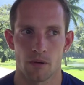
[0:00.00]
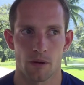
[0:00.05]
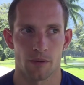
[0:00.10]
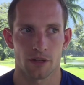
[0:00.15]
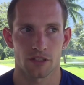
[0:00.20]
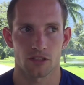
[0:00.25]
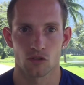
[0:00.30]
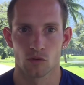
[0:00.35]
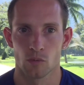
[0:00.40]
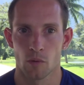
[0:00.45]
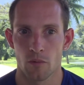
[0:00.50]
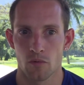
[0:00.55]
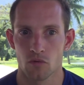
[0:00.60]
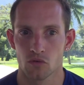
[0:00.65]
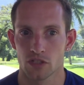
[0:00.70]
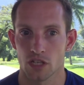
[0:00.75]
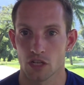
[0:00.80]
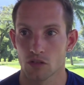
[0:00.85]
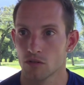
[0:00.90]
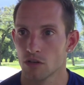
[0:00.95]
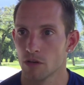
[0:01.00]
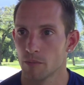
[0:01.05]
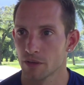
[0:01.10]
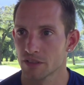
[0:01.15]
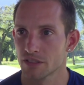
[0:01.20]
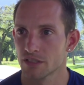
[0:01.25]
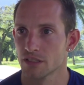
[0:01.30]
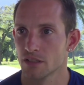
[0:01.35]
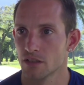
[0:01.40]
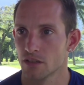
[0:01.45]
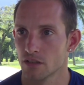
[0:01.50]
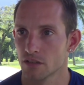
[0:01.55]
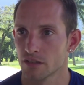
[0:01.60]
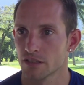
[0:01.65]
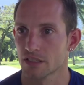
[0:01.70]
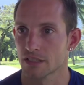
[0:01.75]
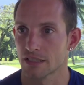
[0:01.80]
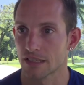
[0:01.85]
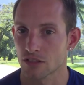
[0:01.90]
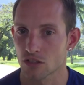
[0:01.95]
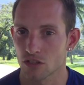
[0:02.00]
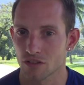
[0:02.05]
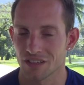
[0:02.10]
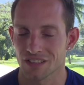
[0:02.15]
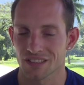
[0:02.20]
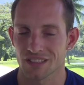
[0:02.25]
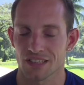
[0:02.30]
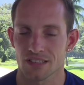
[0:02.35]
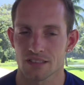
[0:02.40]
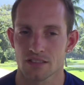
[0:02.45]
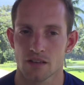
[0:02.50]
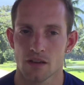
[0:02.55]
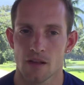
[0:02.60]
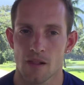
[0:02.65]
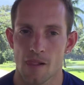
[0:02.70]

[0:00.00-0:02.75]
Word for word: A partir do momento que o Thiago passou passé 5,93